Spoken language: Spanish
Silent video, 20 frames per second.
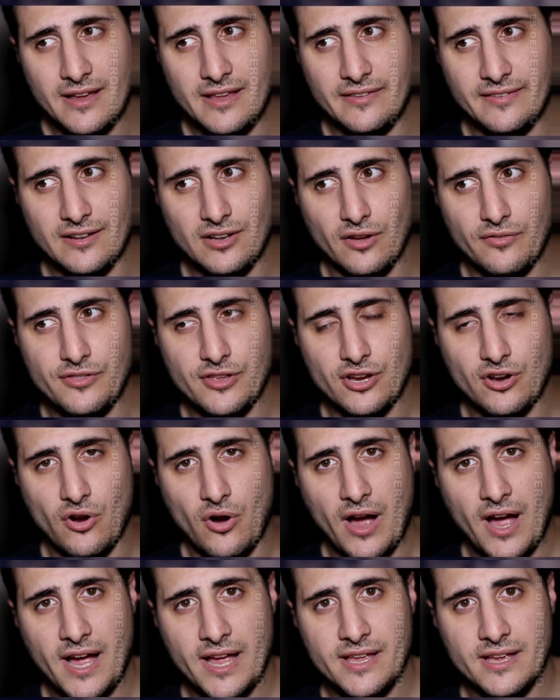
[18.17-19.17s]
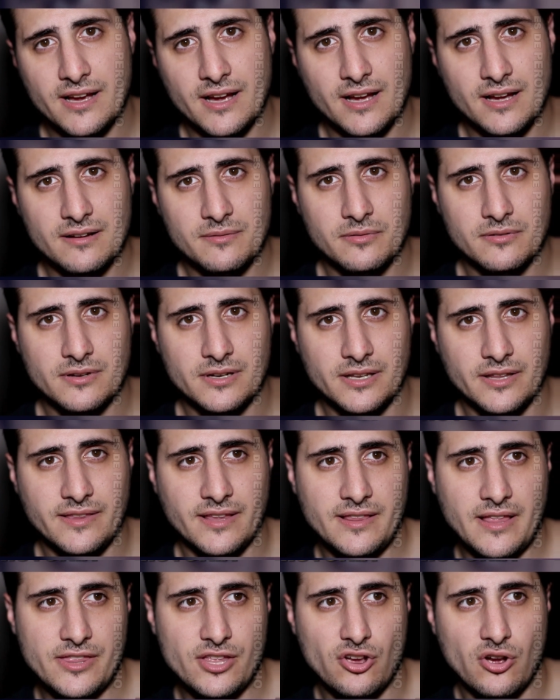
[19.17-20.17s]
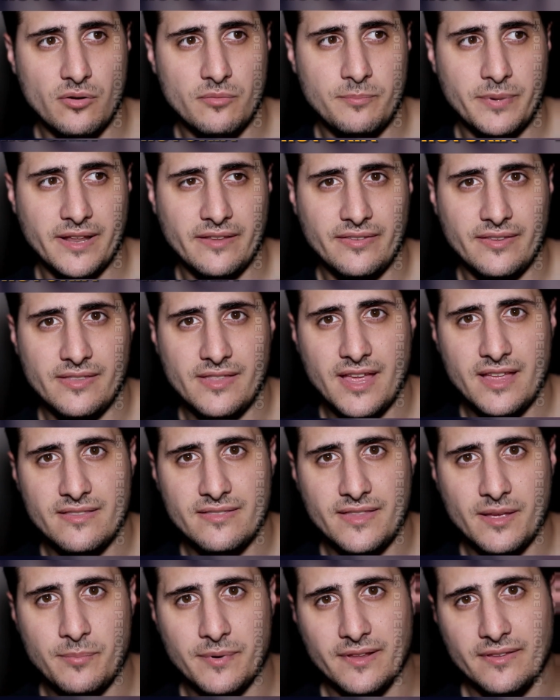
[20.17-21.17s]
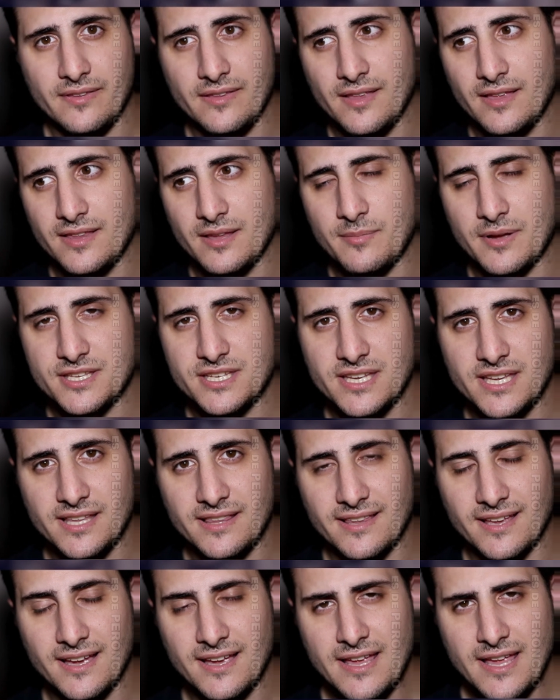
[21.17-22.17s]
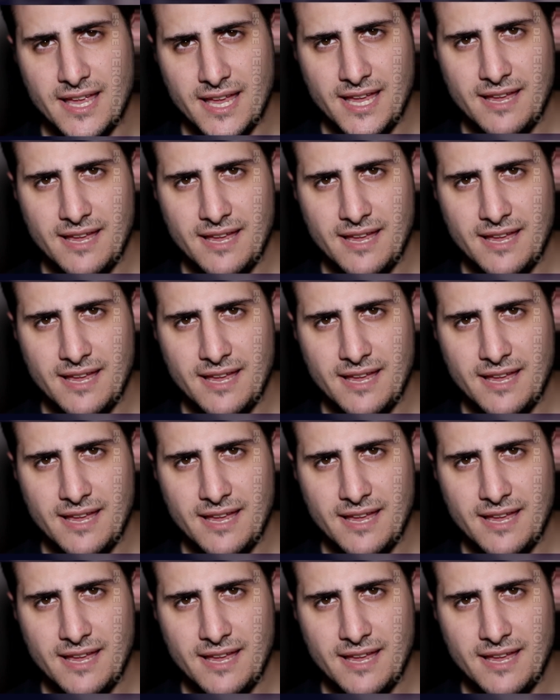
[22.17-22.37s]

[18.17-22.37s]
Kisilov dijo Aiga, Cristina dijo presidenta, presidente es machista,